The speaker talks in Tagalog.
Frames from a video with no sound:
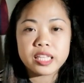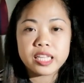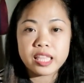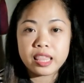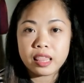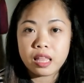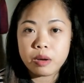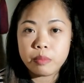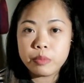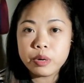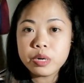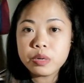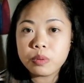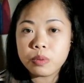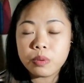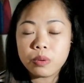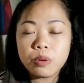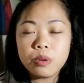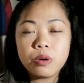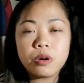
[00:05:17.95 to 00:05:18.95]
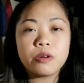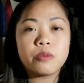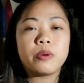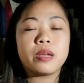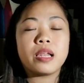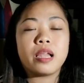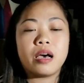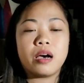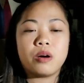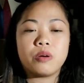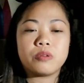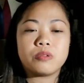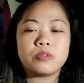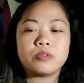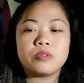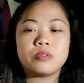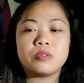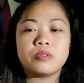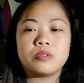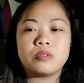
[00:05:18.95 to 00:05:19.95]
tin number ko or wala
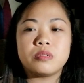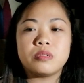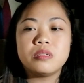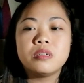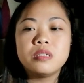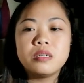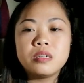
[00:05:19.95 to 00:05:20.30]
akong